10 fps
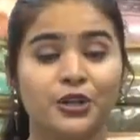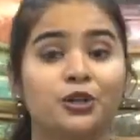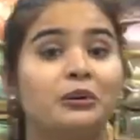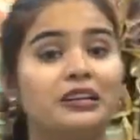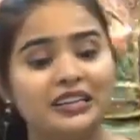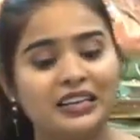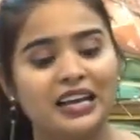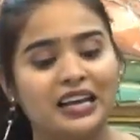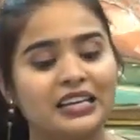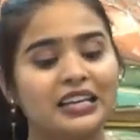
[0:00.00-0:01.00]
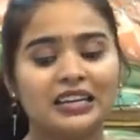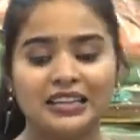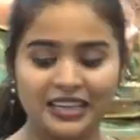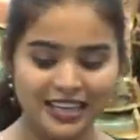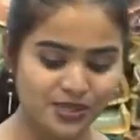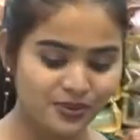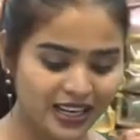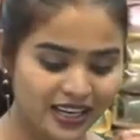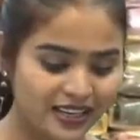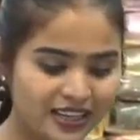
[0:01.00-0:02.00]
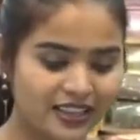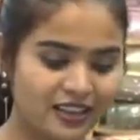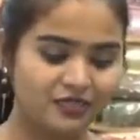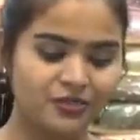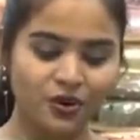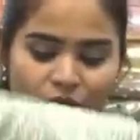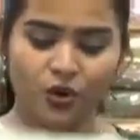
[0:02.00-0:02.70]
तो बढ़ते हैं आगे नेक्स्ट वेराइटी की तरफ